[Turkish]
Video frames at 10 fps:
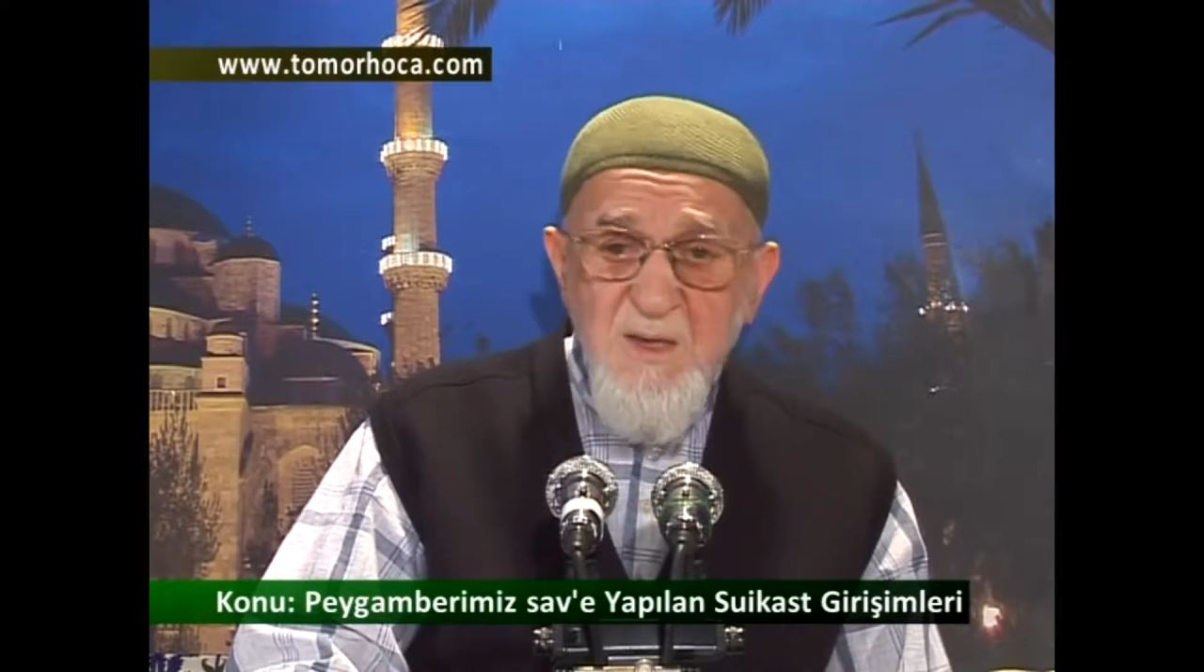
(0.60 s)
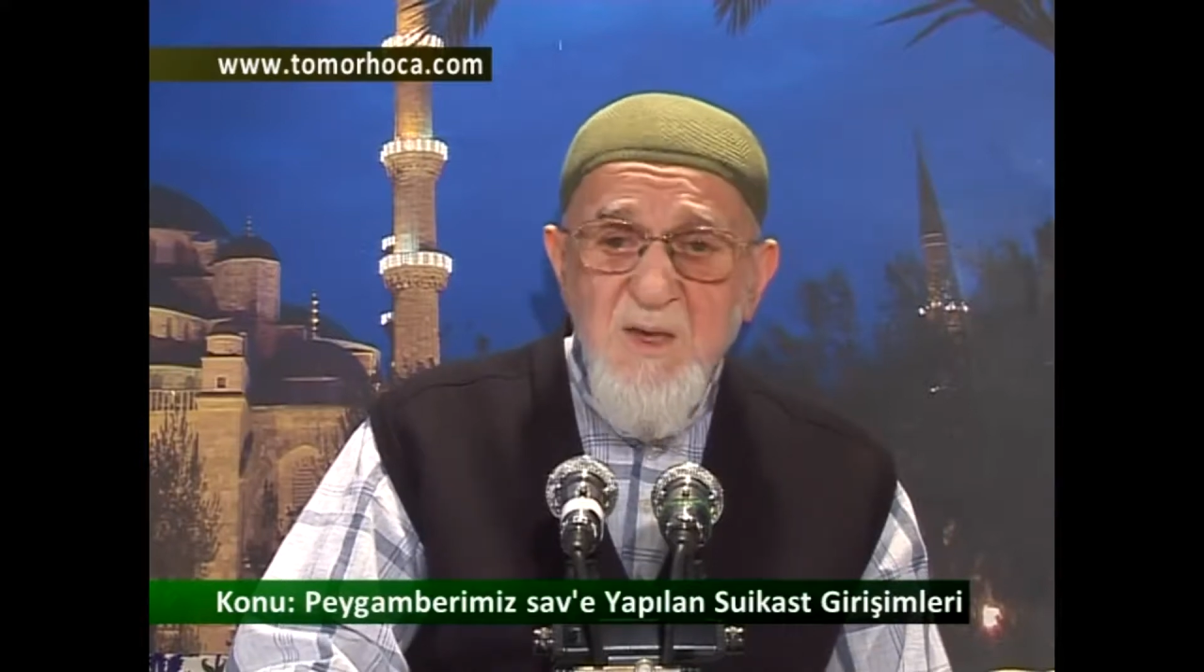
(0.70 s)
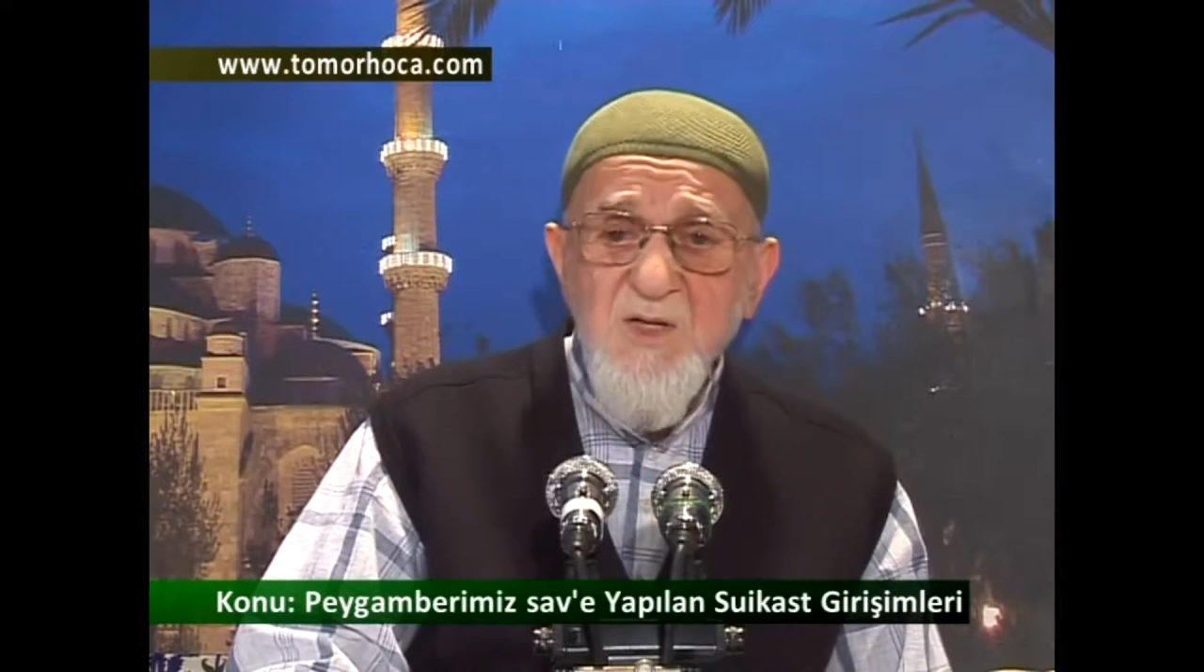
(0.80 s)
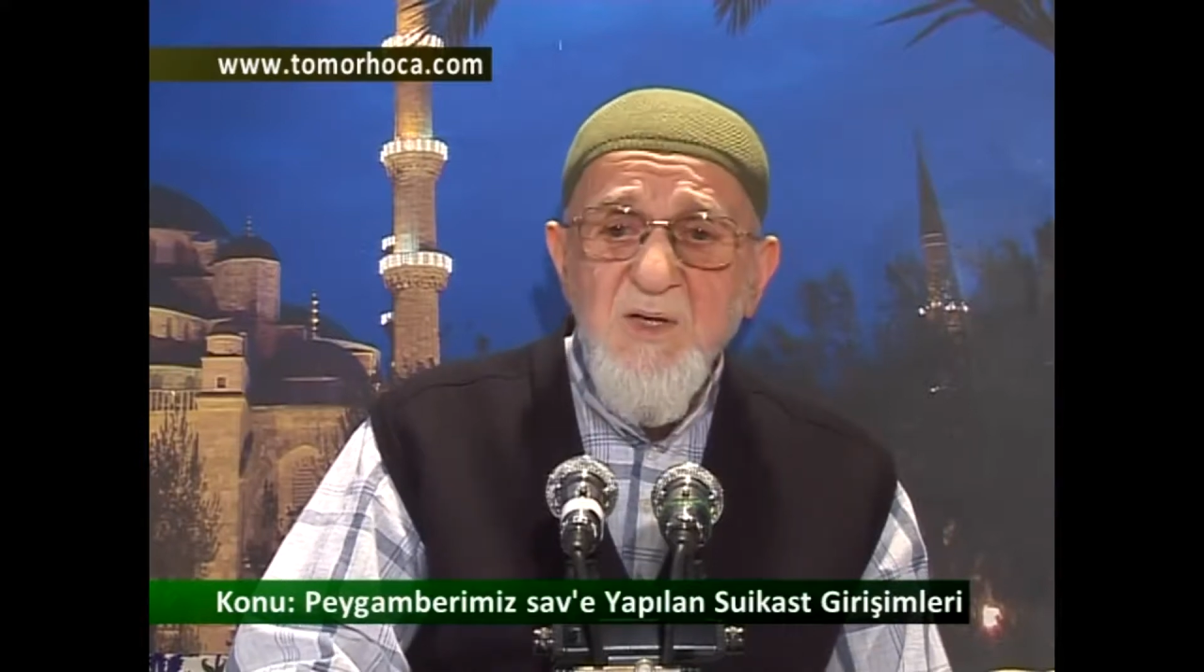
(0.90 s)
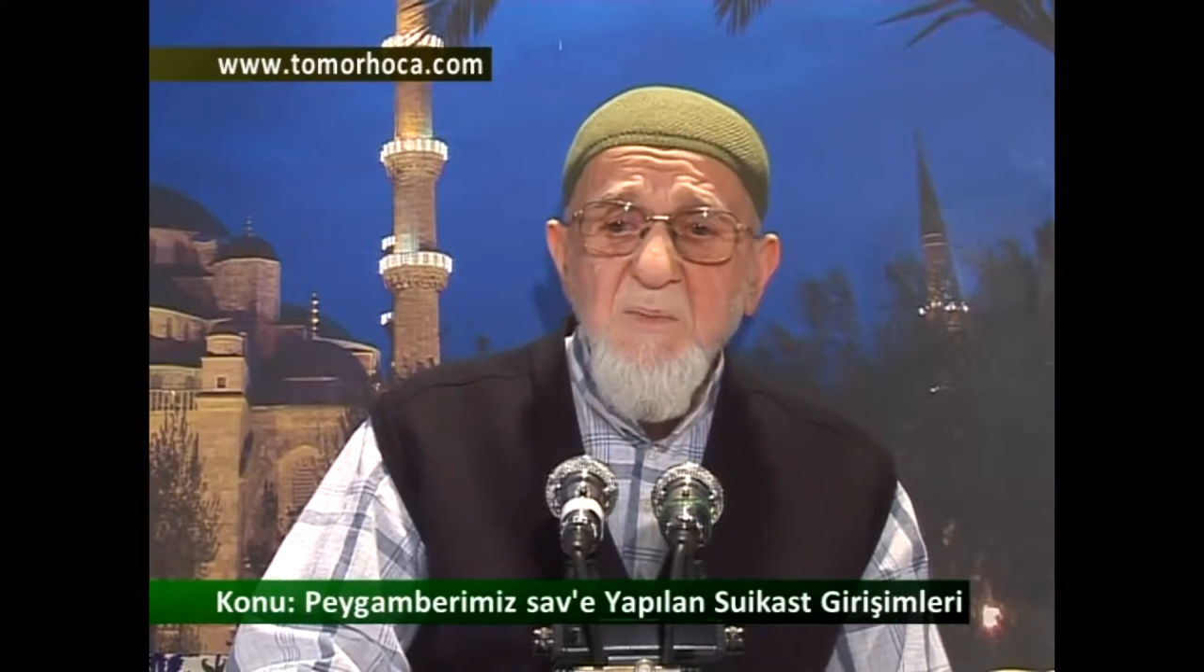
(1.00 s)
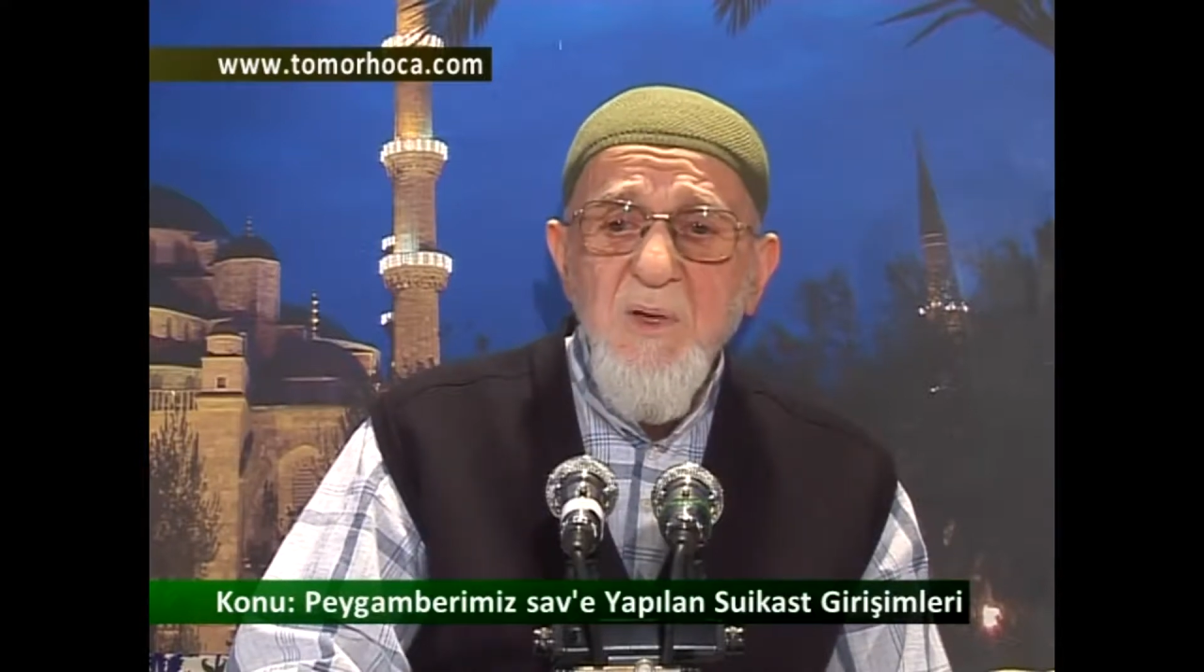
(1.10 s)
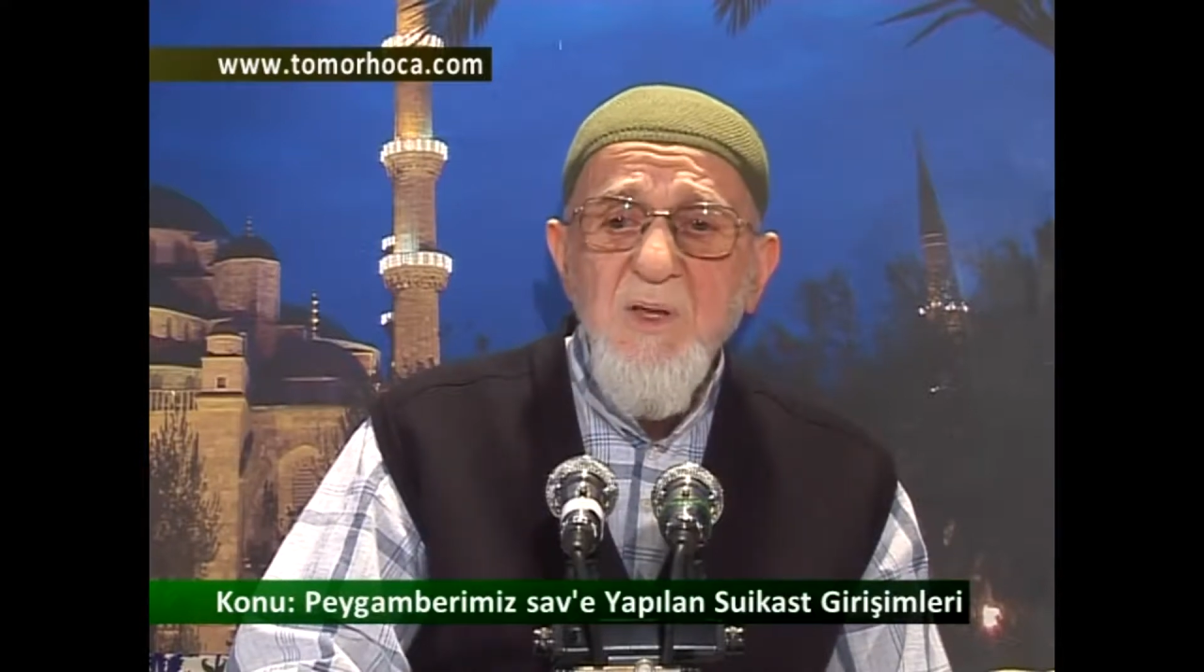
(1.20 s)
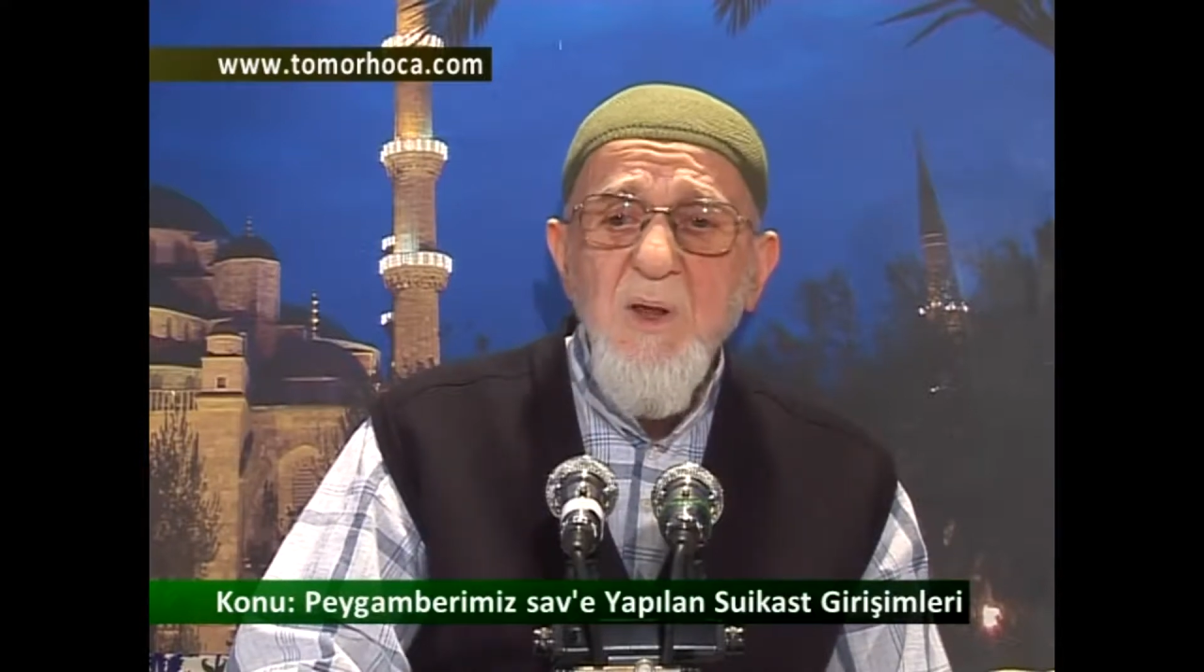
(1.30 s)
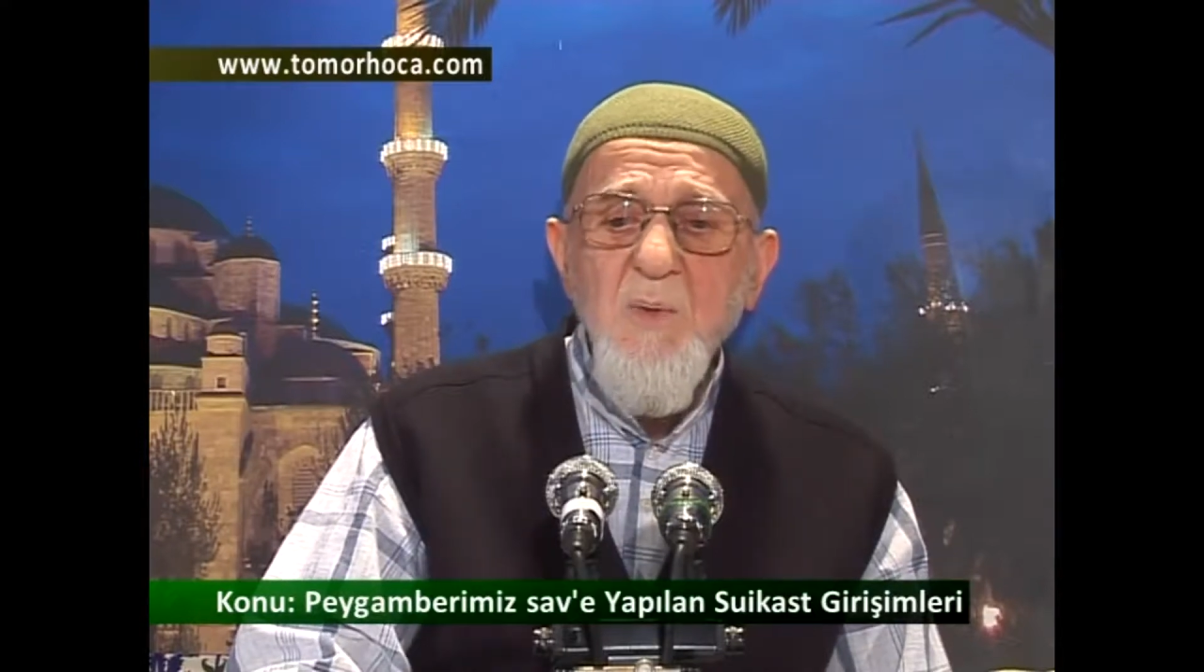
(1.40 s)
İşte Medine